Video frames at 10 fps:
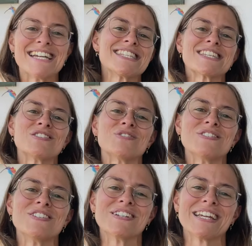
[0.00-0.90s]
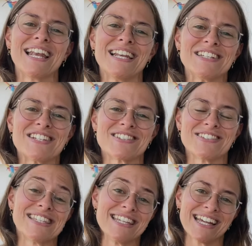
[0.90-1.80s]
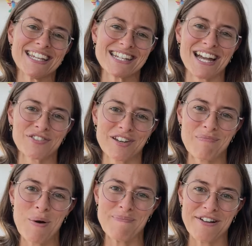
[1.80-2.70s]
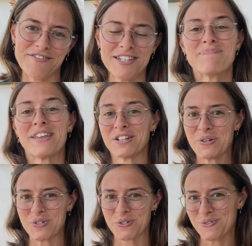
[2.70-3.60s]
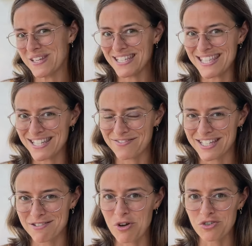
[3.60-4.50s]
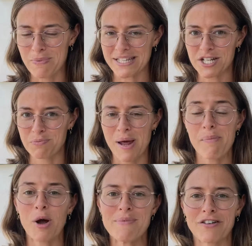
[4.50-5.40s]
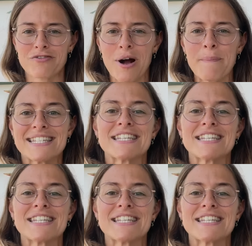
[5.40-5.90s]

et selon lequel je dirige actuellement ma vie et qu'aujourd'hui ici effectivement je vous partage pour la première fois,